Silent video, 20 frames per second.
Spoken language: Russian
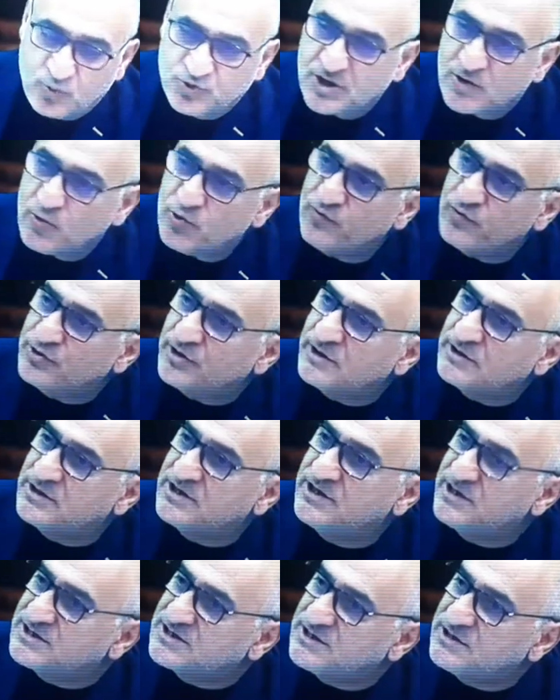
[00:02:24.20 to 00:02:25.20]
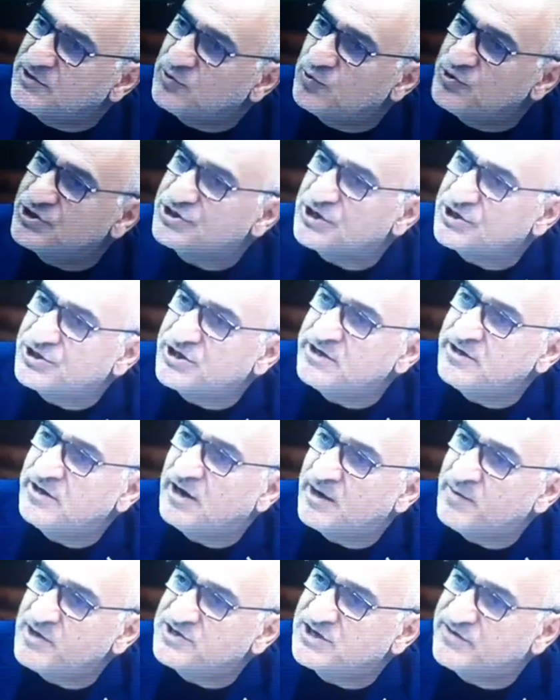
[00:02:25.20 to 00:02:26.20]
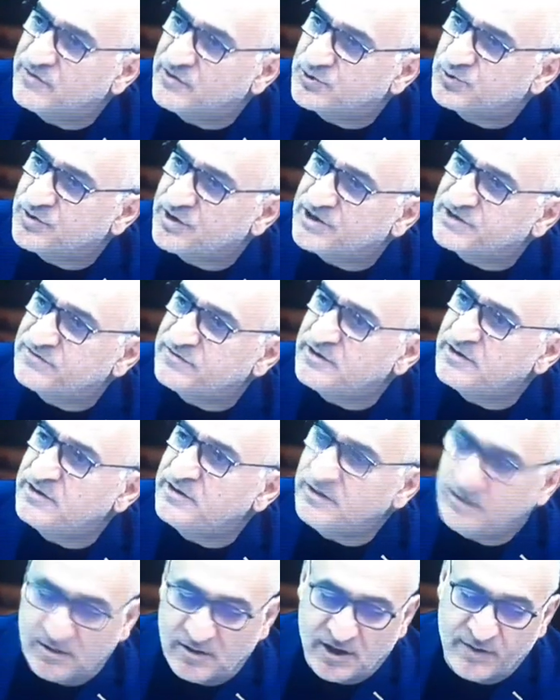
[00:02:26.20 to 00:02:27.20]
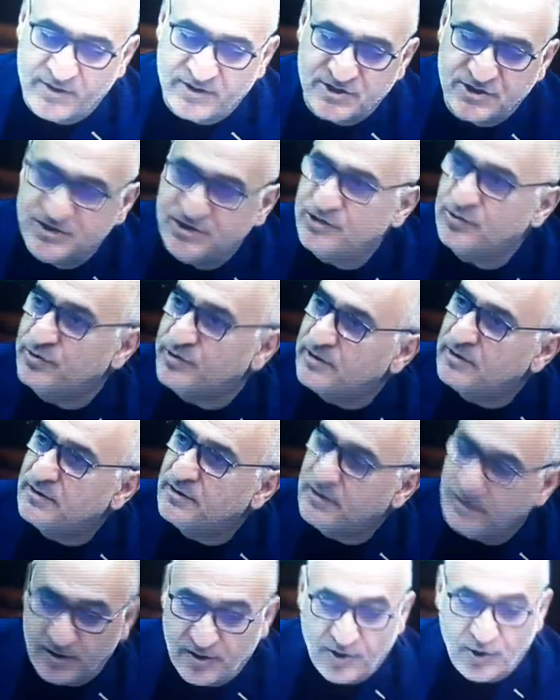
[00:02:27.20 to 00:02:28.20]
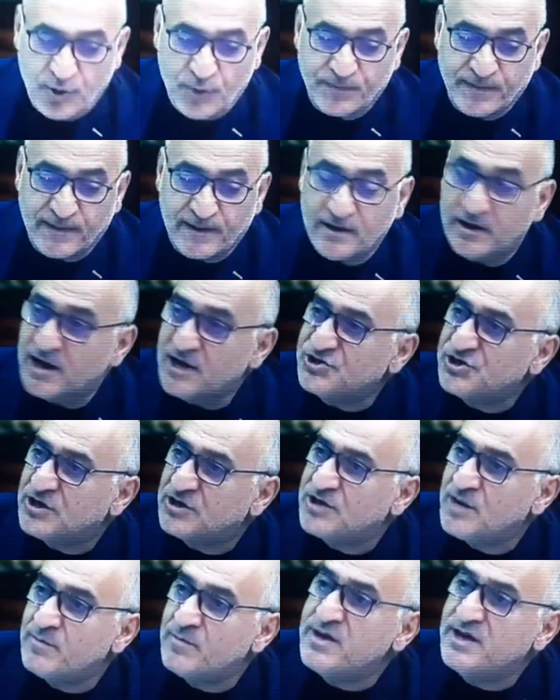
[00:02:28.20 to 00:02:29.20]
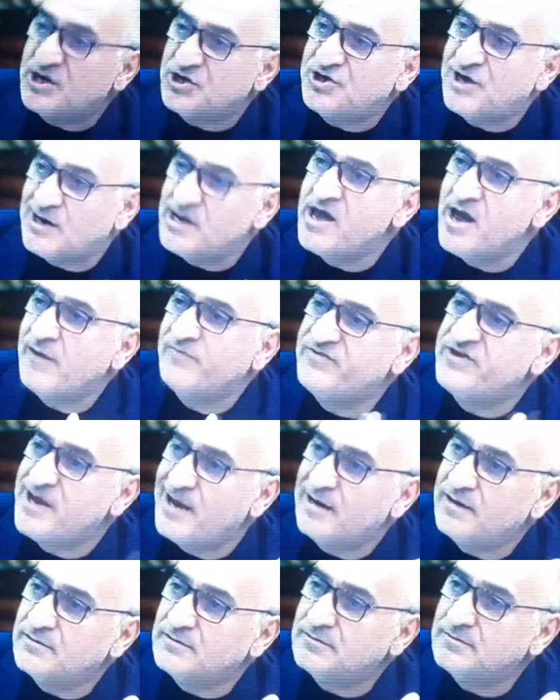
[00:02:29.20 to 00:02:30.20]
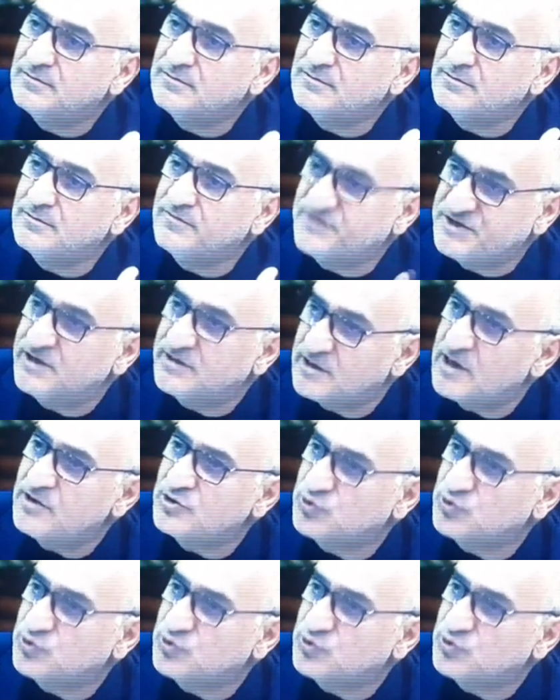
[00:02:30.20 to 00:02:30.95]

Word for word: узаконивают этот геноцид, уничтожение армянского государства и армянской территории? Раньше, когда мы кричали и обвиняли всех, да,